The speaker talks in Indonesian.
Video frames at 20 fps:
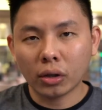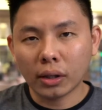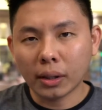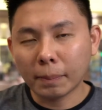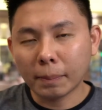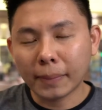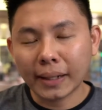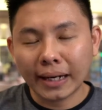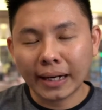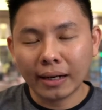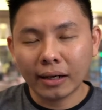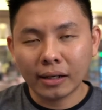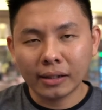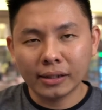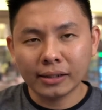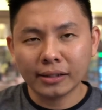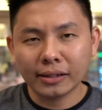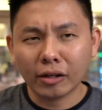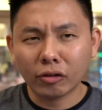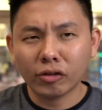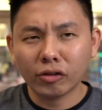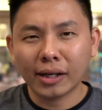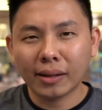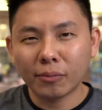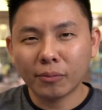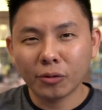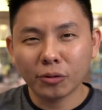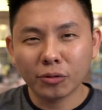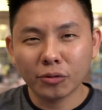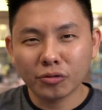4 uh,
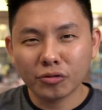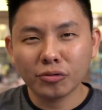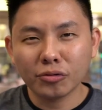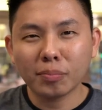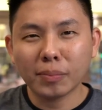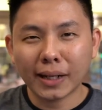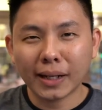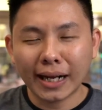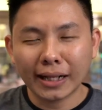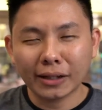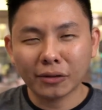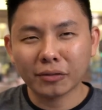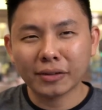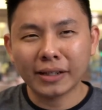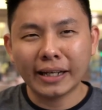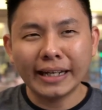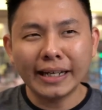137 400 ya.